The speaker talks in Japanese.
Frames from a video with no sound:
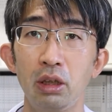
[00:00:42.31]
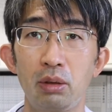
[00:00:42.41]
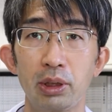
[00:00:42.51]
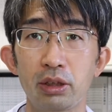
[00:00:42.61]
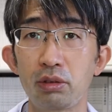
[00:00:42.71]

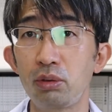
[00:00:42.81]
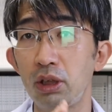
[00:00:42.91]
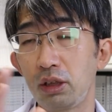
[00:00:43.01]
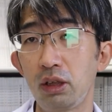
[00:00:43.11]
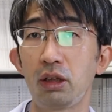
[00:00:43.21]
まあ、私は防
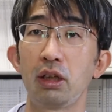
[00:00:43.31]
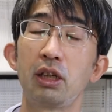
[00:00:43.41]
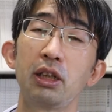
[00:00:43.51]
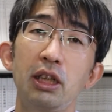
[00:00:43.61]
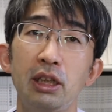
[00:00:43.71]
犯編成
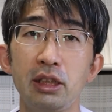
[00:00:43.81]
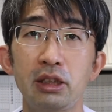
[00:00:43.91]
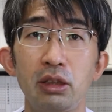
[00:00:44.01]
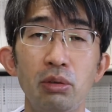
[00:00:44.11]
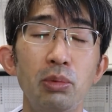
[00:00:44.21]
関係ない
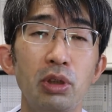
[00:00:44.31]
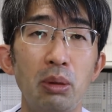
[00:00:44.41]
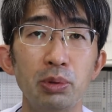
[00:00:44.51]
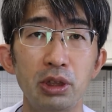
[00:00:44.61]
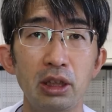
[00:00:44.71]
しって思う
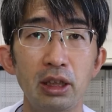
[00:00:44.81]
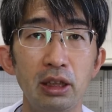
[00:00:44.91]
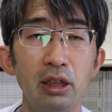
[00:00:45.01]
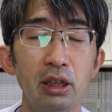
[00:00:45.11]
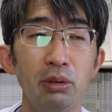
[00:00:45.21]
かもしれな
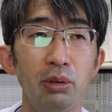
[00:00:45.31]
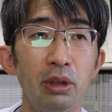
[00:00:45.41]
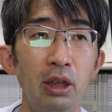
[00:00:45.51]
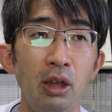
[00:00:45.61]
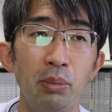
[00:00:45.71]
いですけ
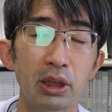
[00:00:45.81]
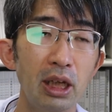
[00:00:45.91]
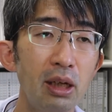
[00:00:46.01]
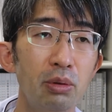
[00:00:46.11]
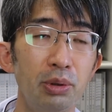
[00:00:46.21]
ど、
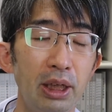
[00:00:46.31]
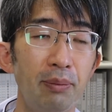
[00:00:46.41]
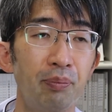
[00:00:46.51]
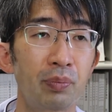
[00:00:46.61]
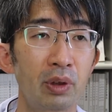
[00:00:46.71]
結構ね、